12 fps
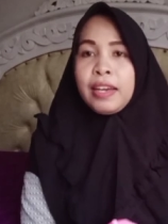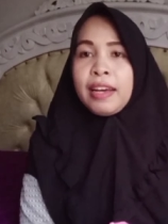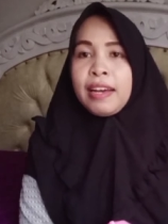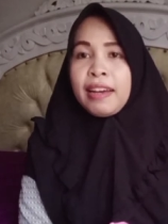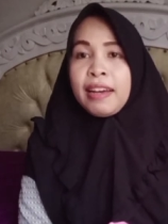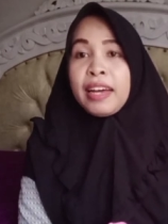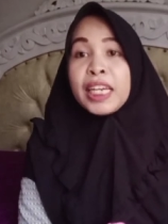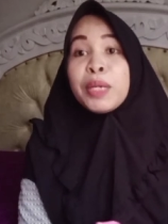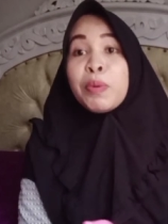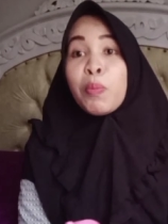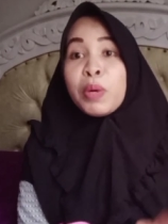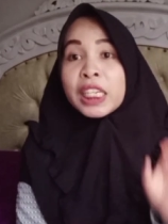Nah,
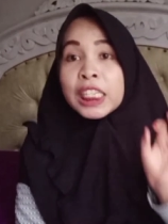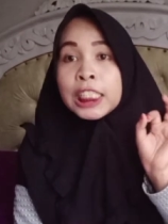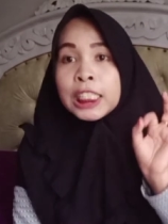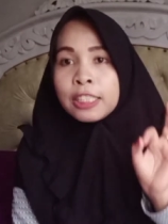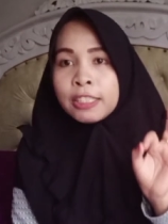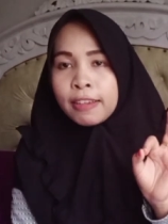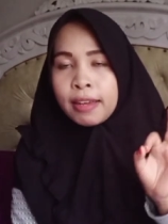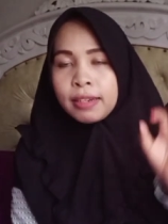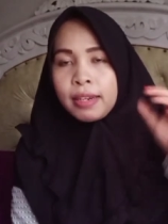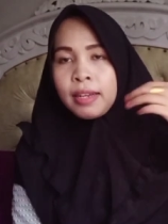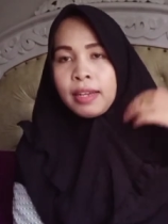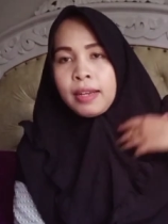dia mau beli kitchen
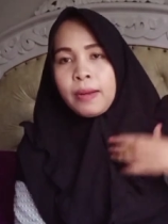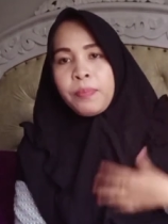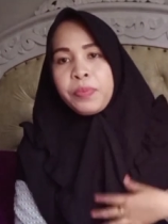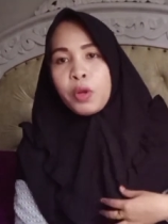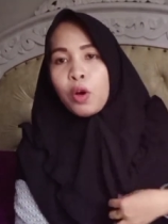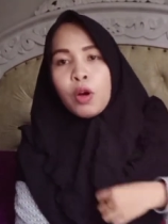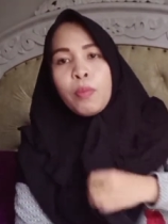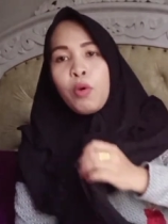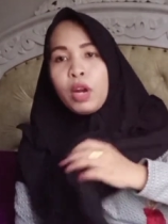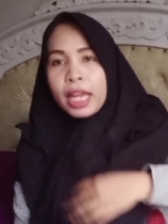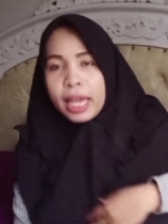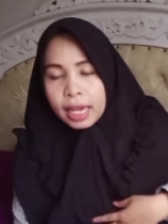set. Nah, oh,
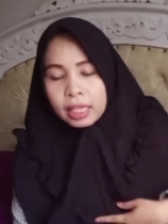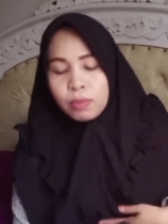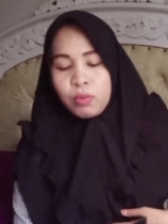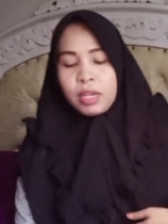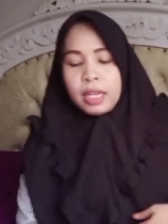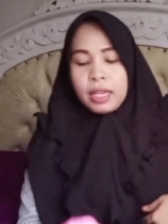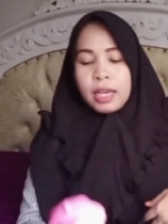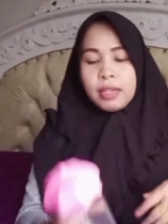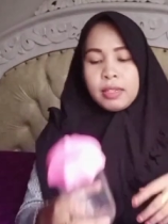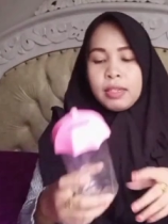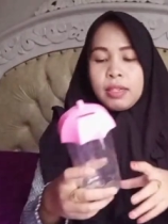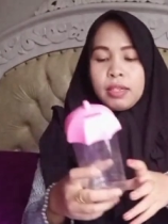boleh, kata bunda,
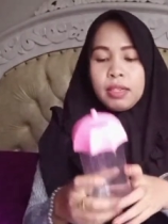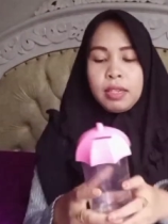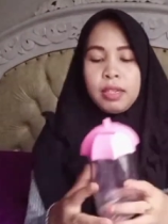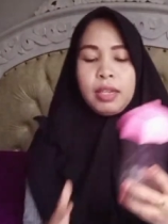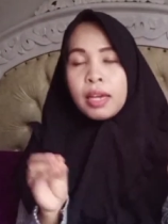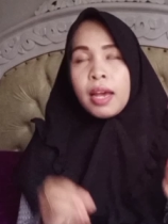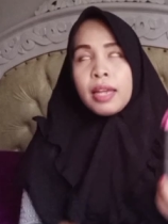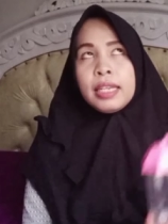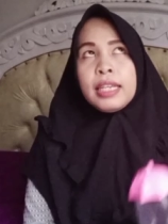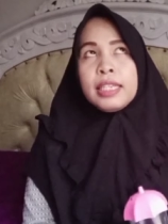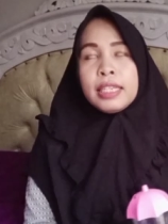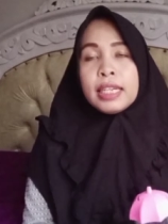kan?
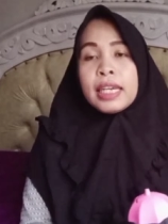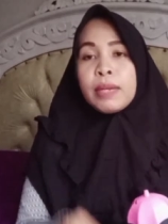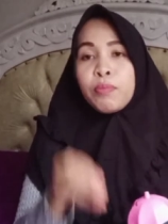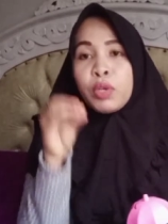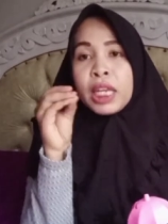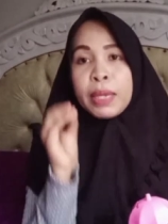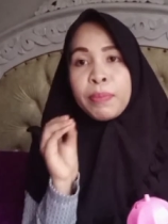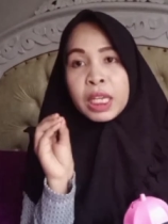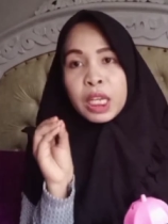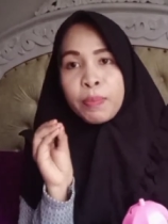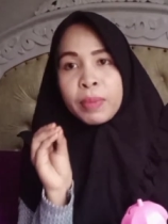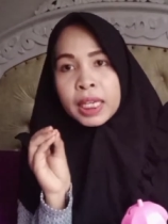Ah, jadi dengan bunda
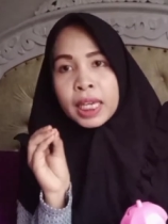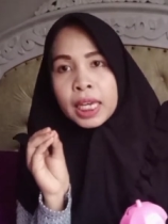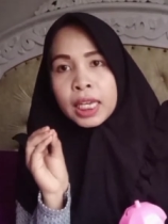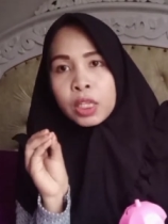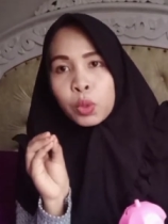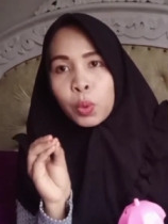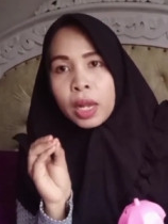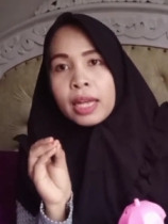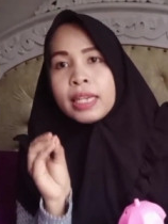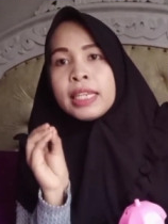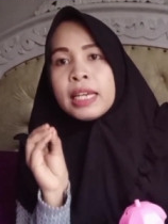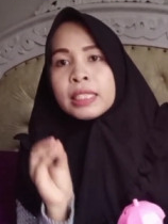iming-iming kayak gitulah,
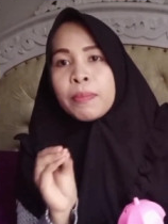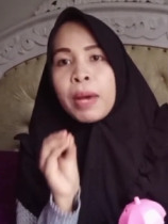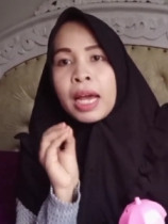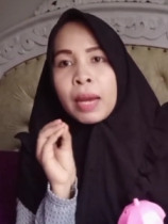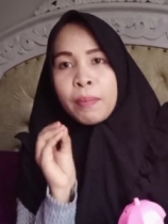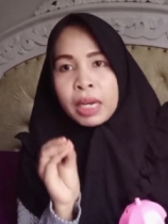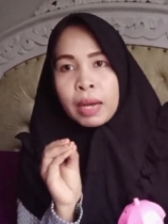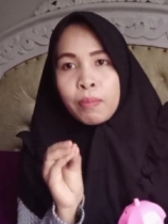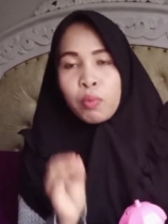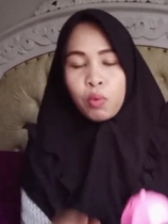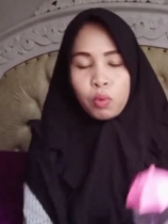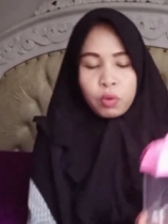dia semangat
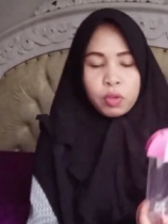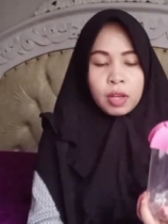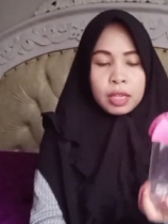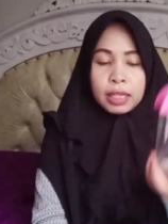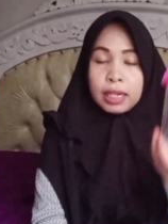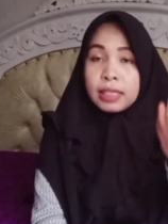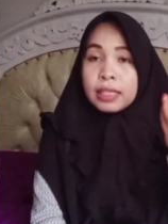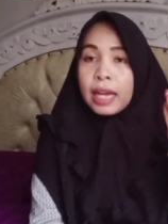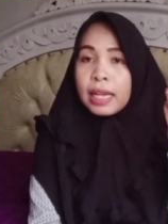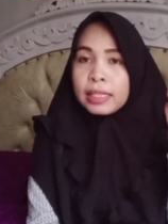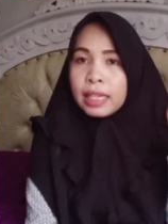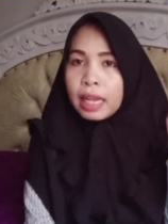menabung jadi
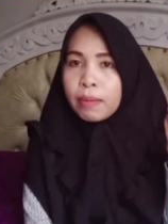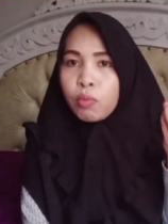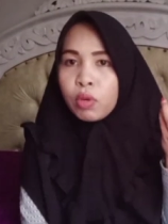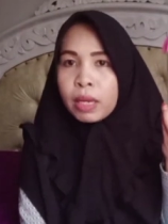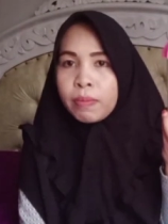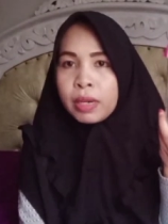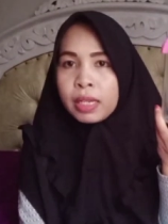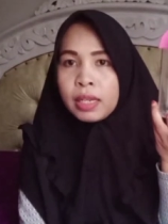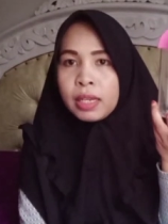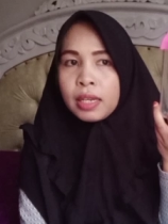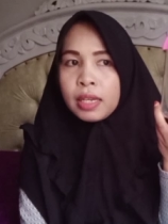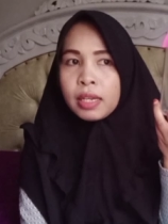sengaja sengajalah Bunda
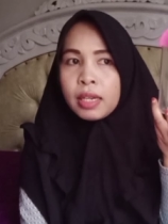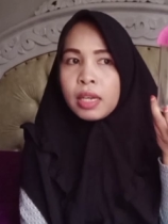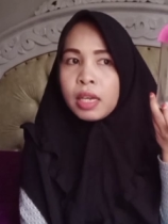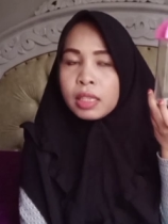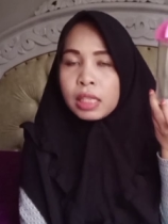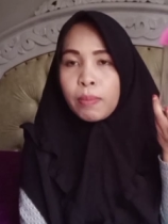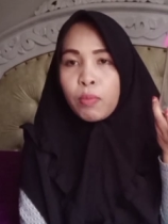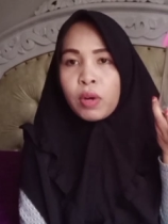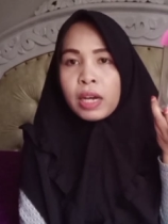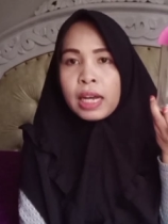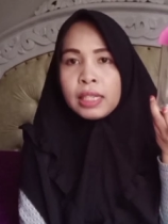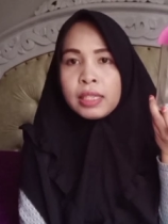beli
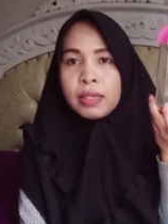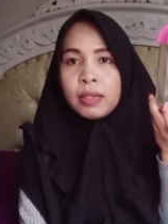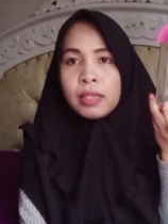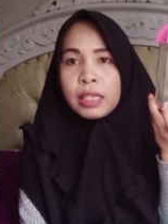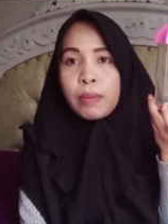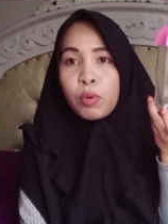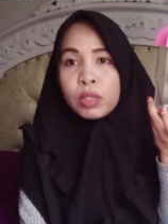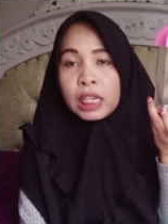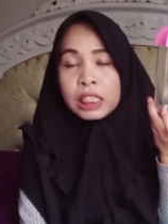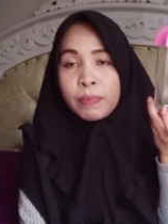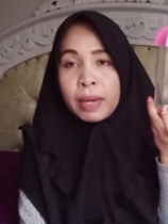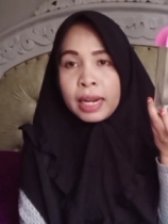tabungkan uh, tabung
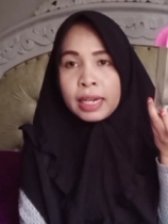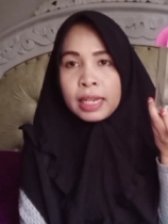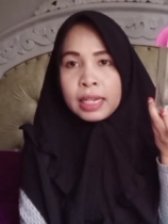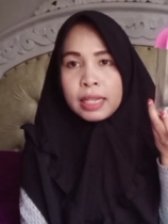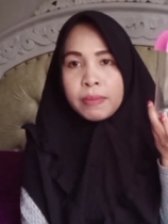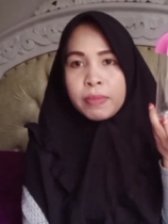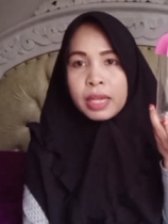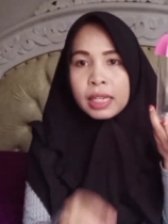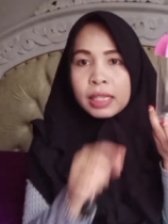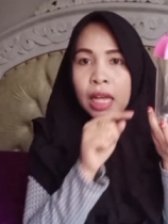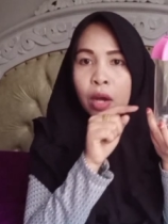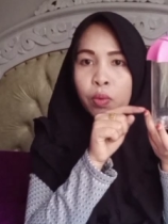transparan ini
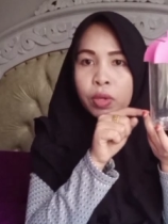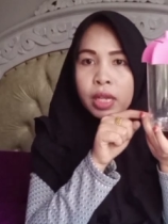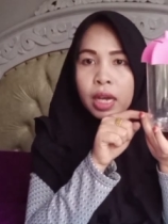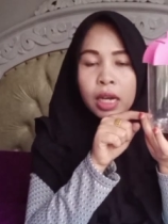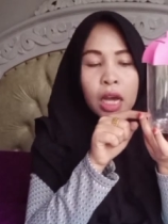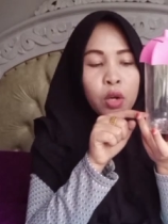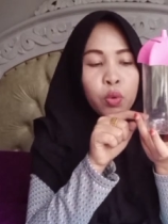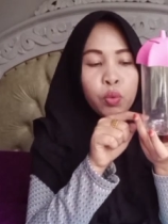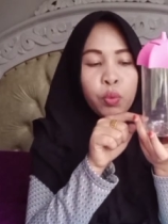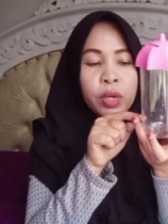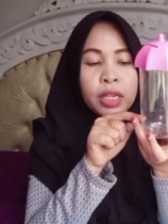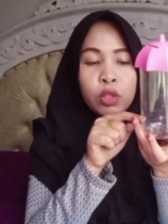biar tahu dia kalau
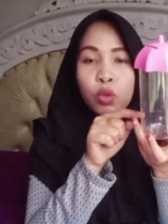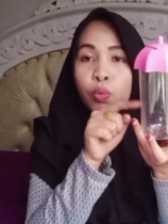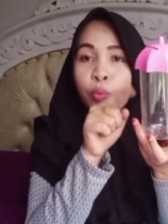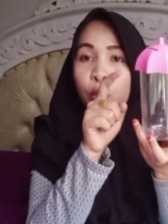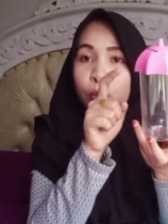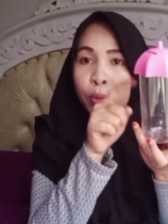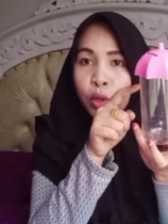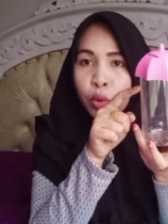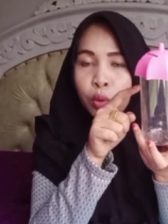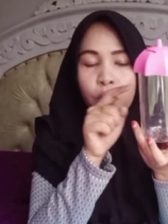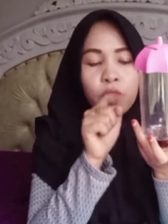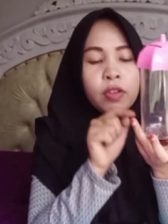duitnya tuh belum
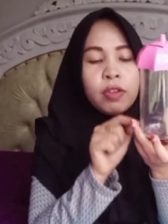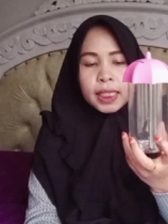penuh